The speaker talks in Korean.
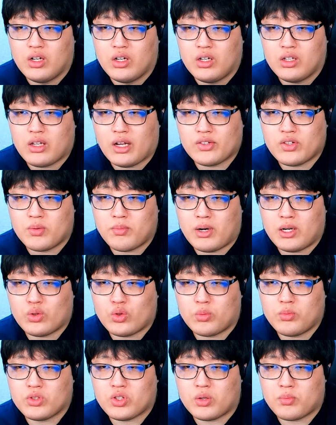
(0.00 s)
내성
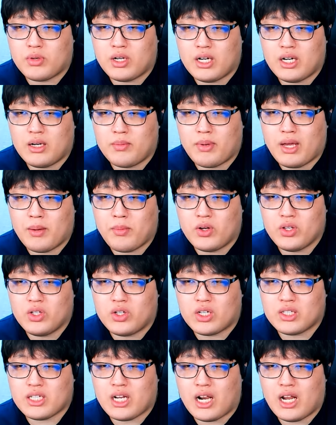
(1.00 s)
발톱은 정말 매번
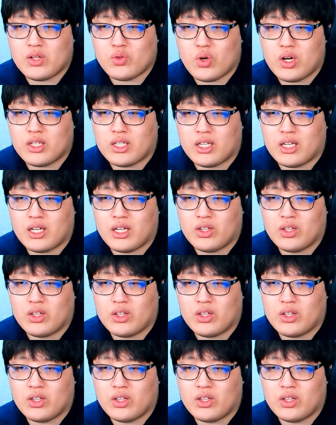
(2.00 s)
이렇게 잘라줘야 돼